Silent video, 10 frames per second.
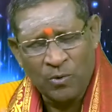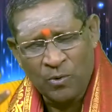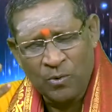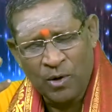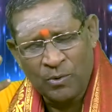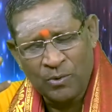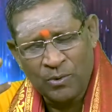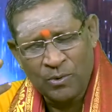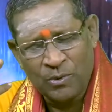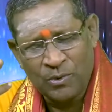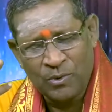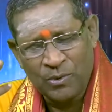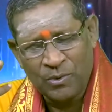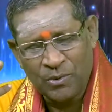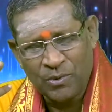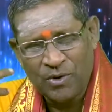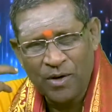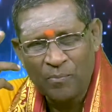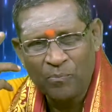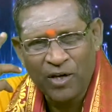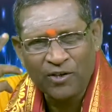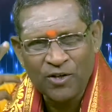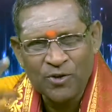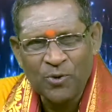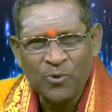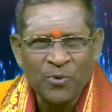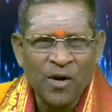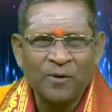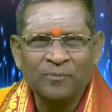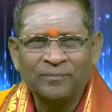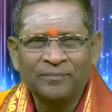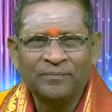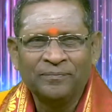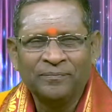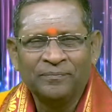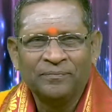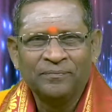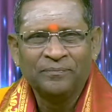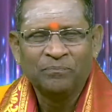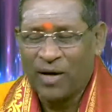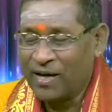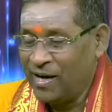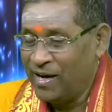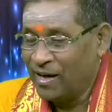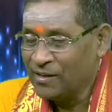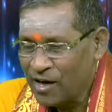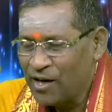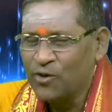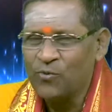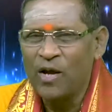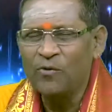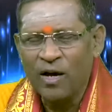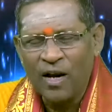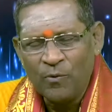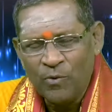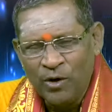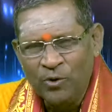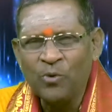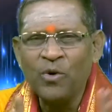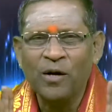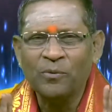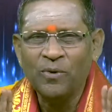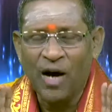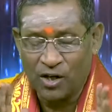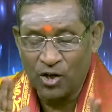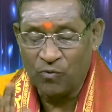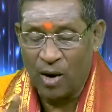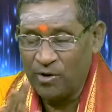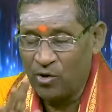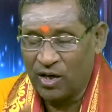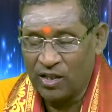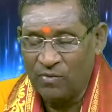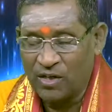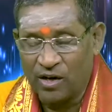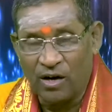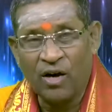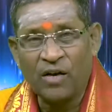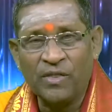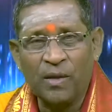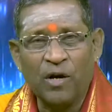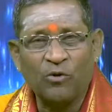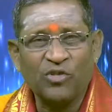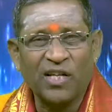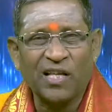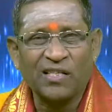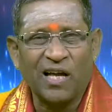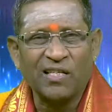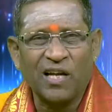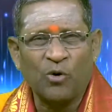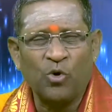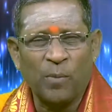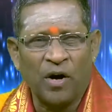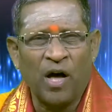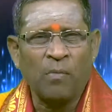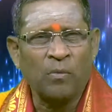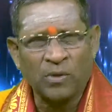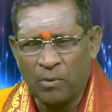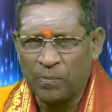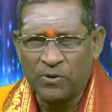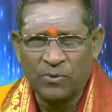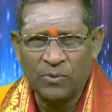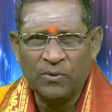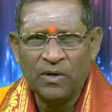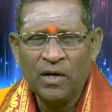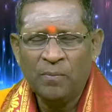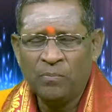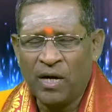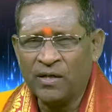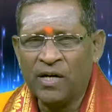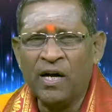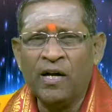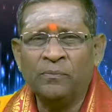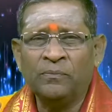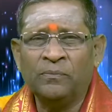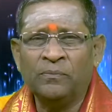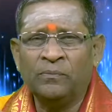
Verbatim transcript: ఎవ్వరు ప్రశ్నించుకుంటున్నారు పక్కనే ఆంజనేయ స్వామి వారు అలా వింటున్నాడు అట్టి స్వామి యొక్క దివ్య చరణారవిందములకు శత సహస్ర కోటి ప్రణామము సమర్పిస్తూ మంగళం